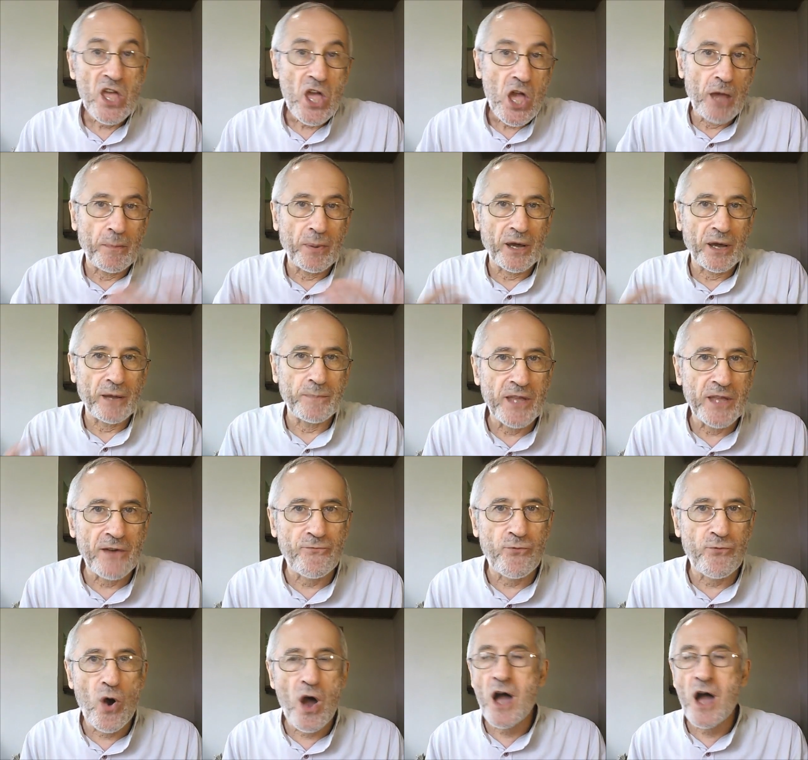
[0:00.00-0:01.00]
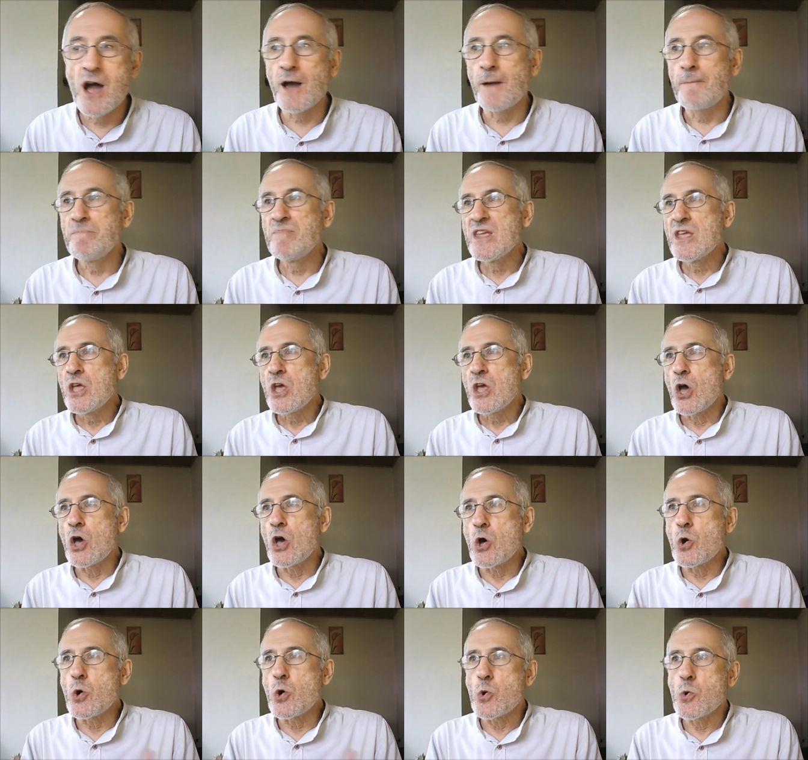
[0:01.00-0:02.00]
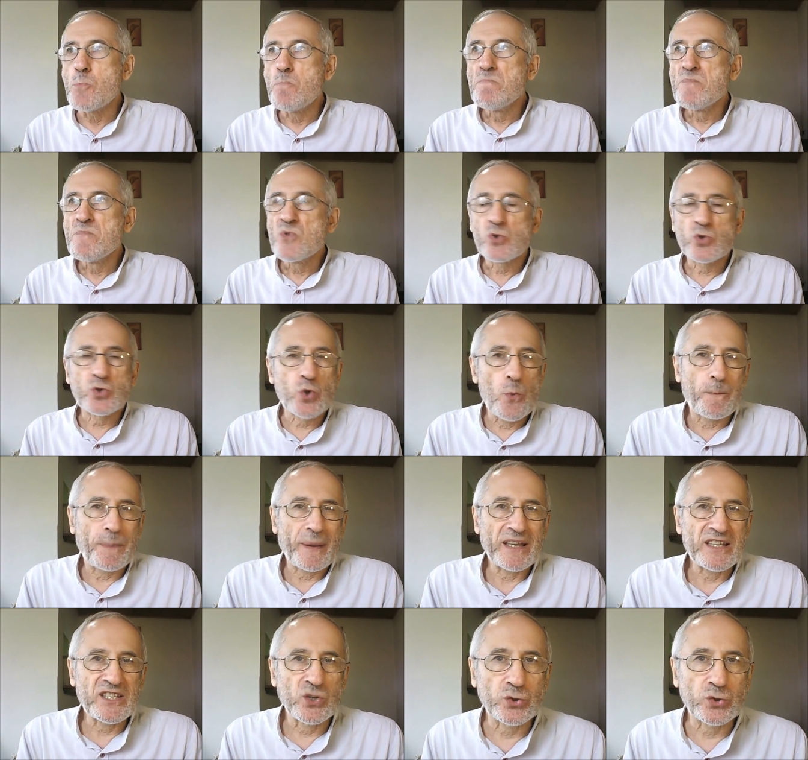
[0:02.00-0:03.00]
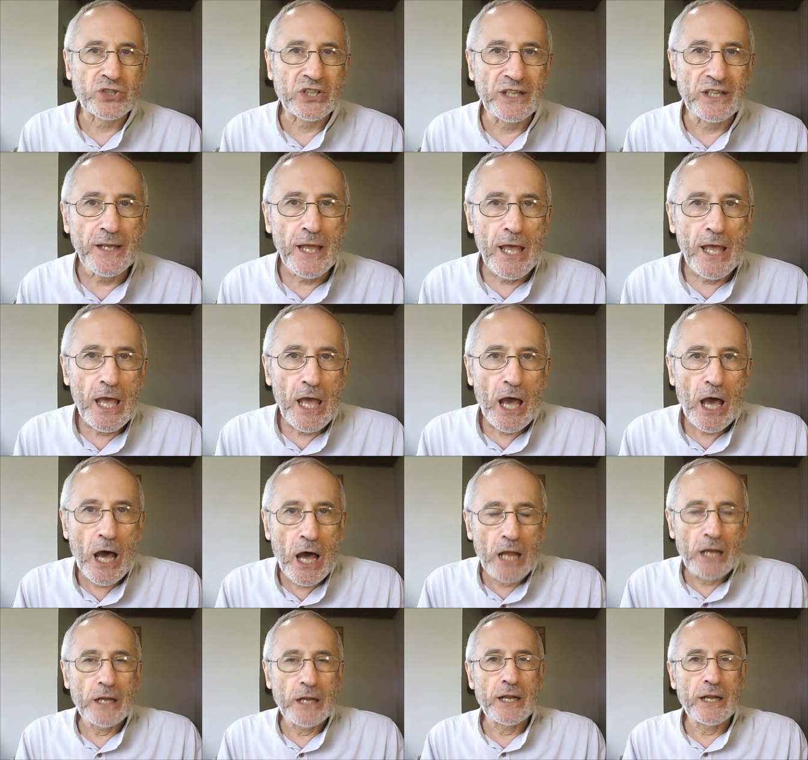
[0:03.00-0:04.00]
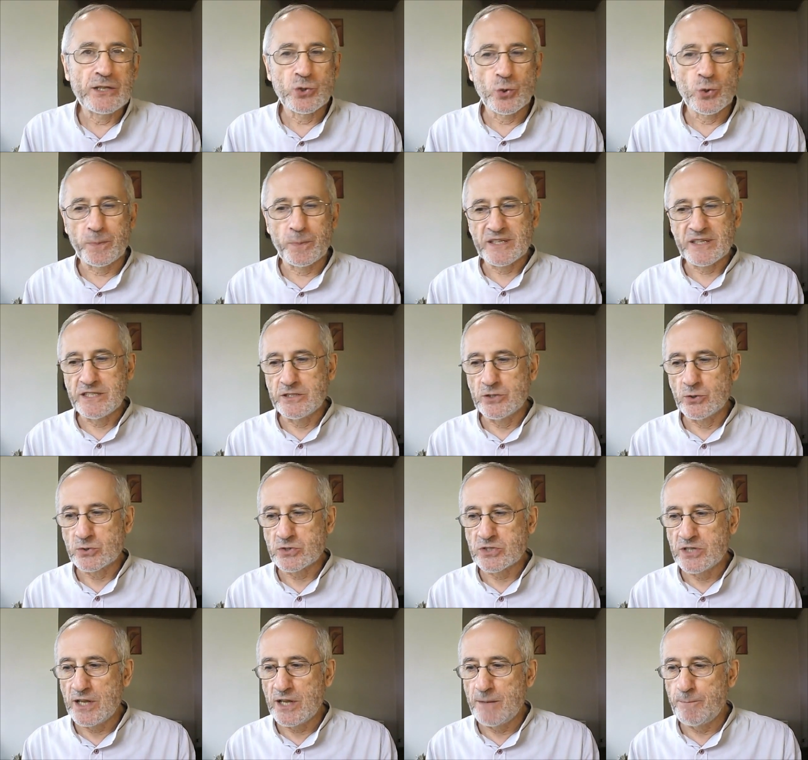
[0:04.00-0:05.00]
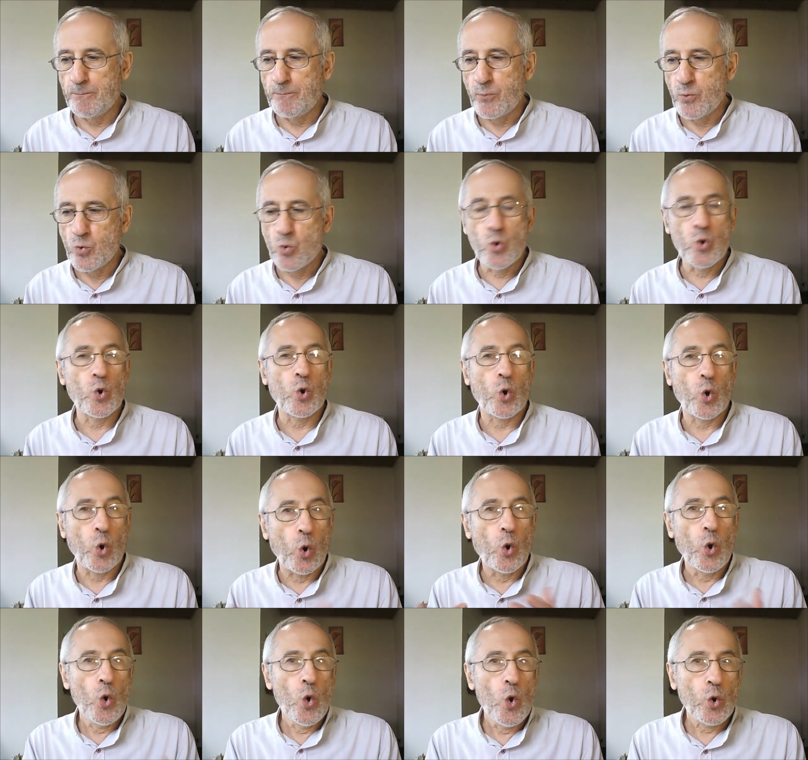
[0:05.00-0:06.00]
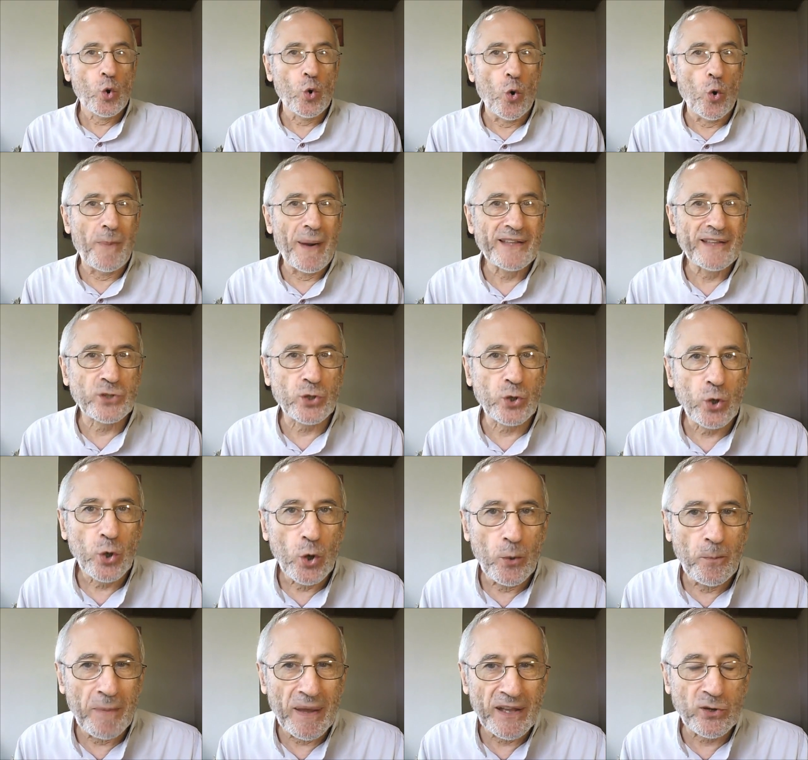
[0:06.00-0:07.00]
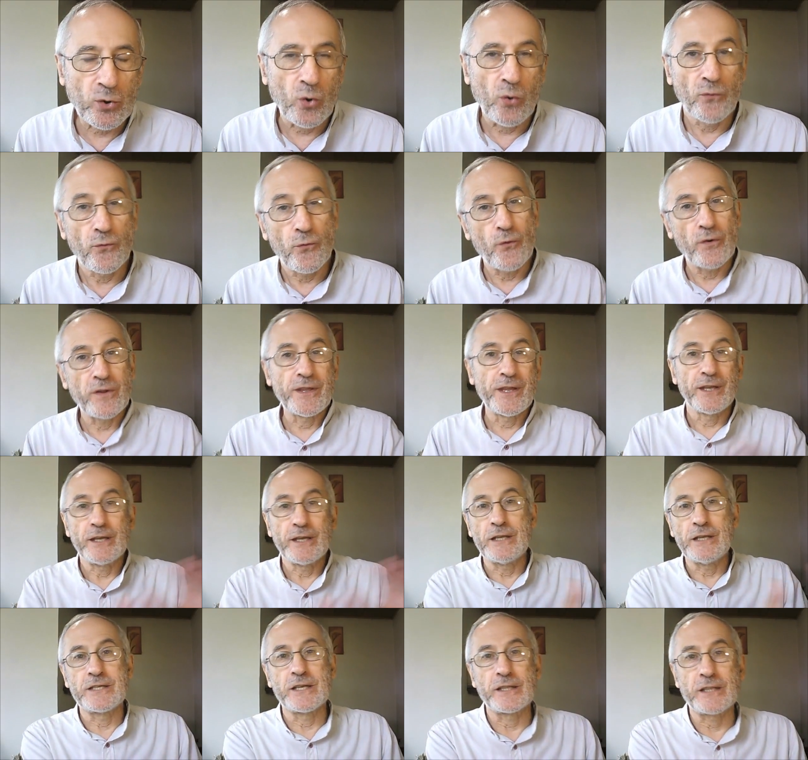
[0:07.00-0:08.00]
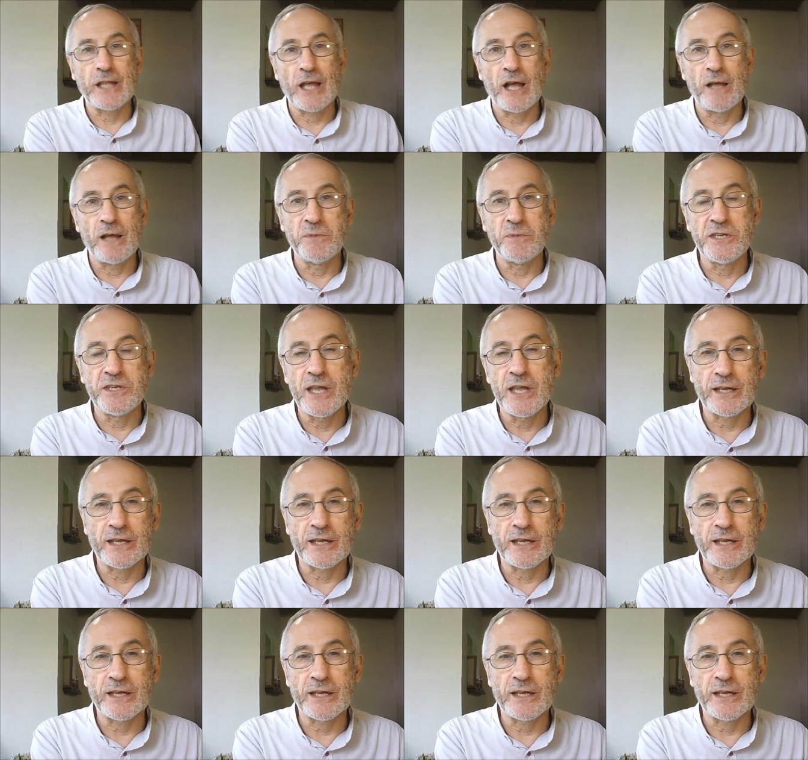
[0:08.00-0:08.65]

aimeraient bien voir euh, se présenter à l'élection présidentielle pour euh, combattre Macron. Vous voyez, ils étaient amis il y